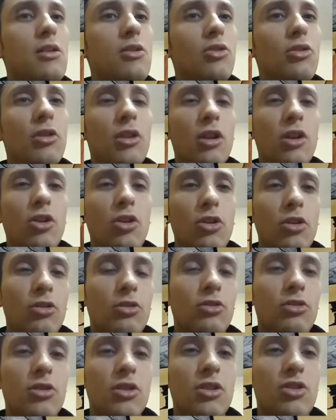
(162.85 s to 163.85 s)
non
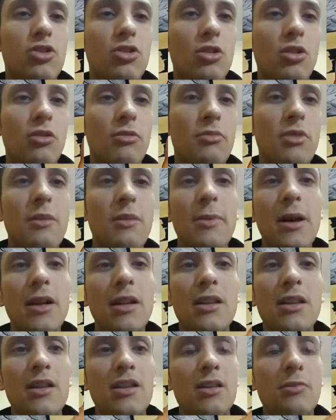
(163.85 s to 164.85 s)
ricordo se ce l'ho, mi
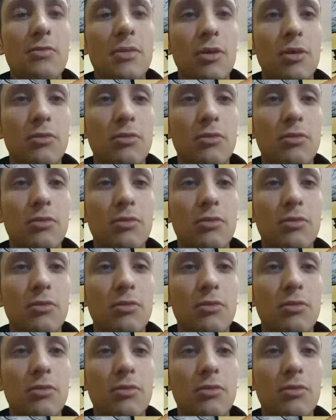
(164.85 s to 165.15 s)
pare di sì.